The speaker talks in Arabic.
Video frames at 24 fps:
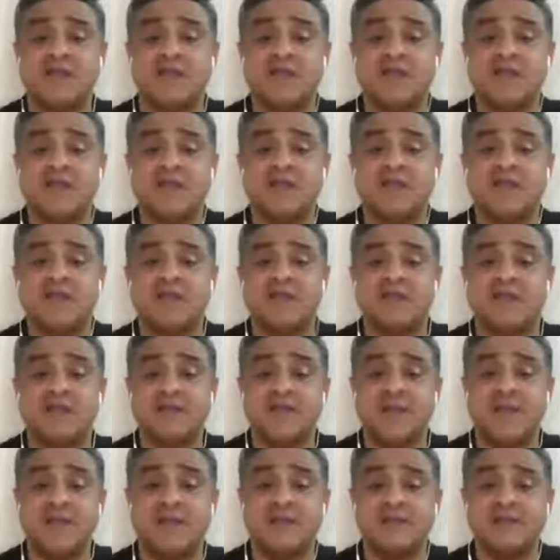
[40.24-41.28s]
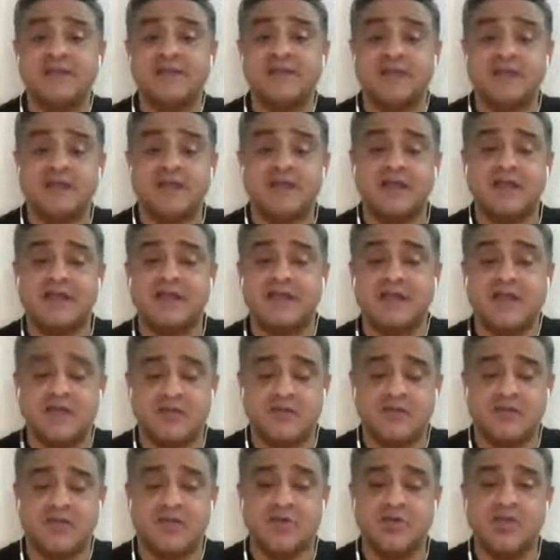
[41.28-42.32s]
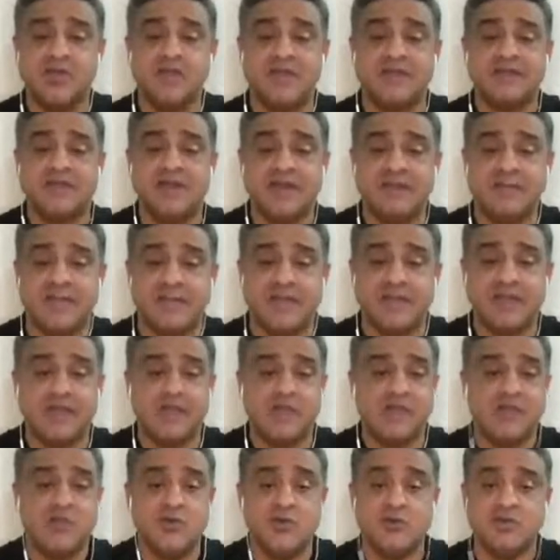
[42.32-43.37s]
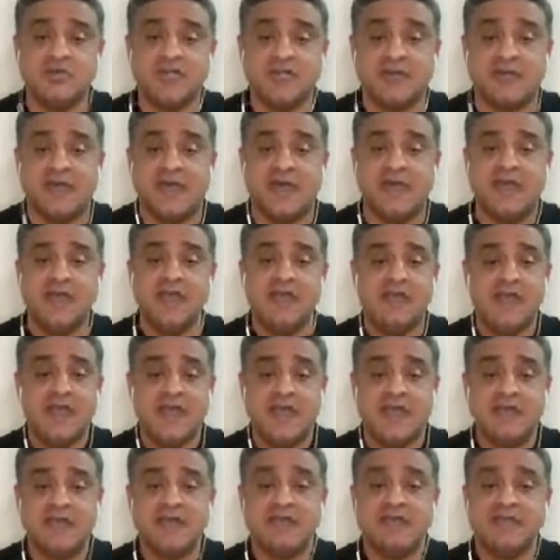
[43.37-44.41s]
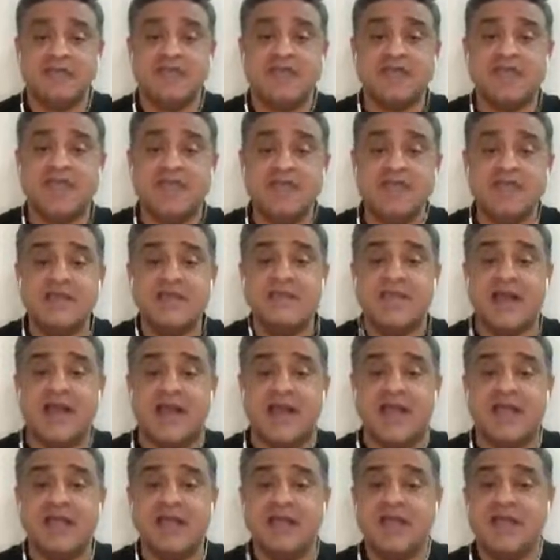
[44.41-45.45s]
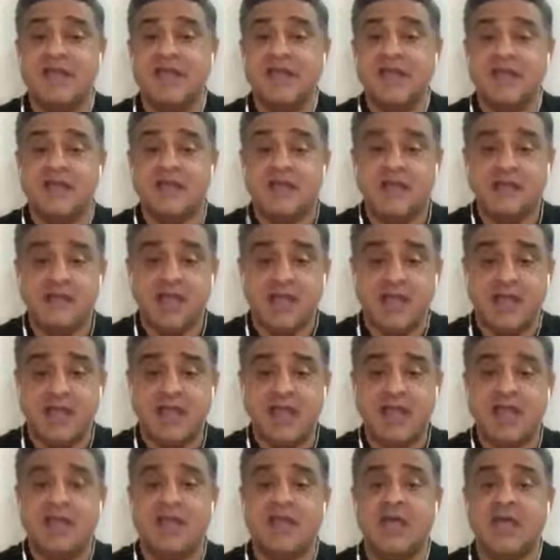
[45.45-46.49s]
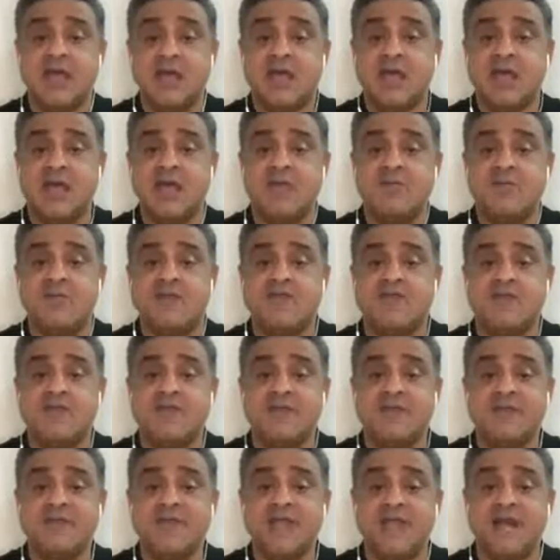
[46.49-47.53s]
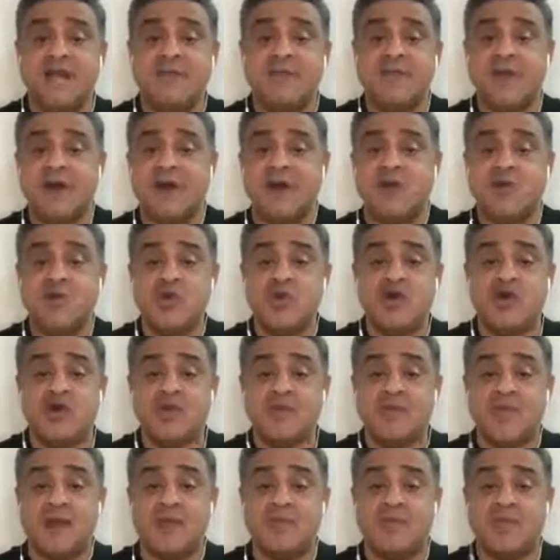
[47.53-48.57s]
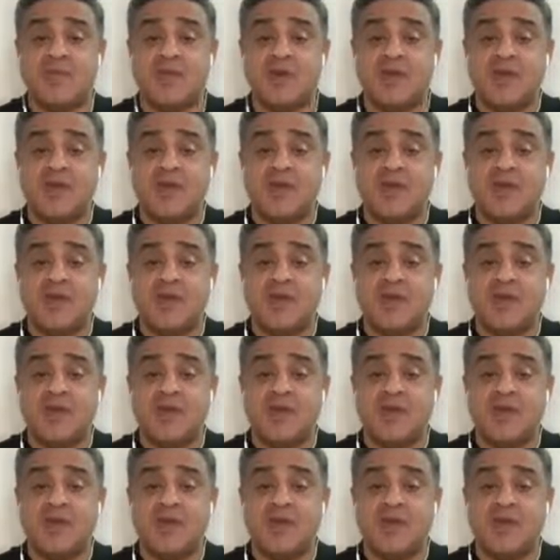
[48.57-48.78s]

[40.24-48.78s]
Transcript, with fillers: آه، تدريبات آه، طويلة المدى لانه سبعة انت بتتكلم على آه، المفروض بتلعب كل اربع